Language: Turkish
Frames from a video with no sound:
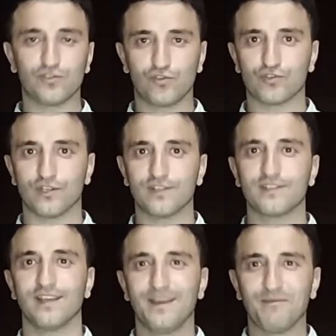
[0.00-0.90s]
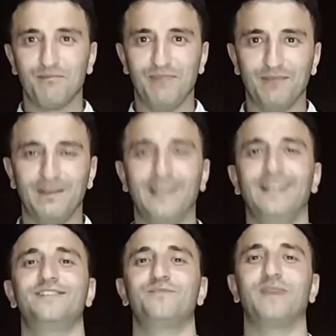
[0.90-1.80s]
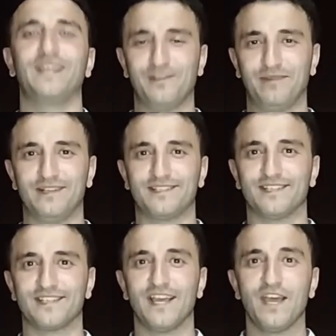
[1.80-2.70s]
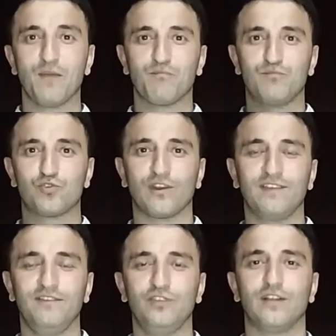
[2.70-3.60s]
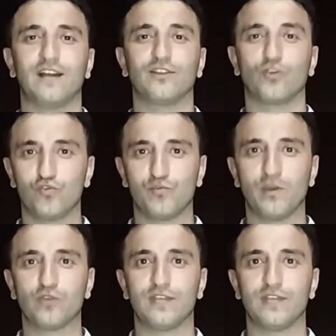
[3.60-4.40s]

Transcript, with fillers: istiyorsanız benimle iletişime geçebilirsiniz. Bir sonraki videolarda görüşmek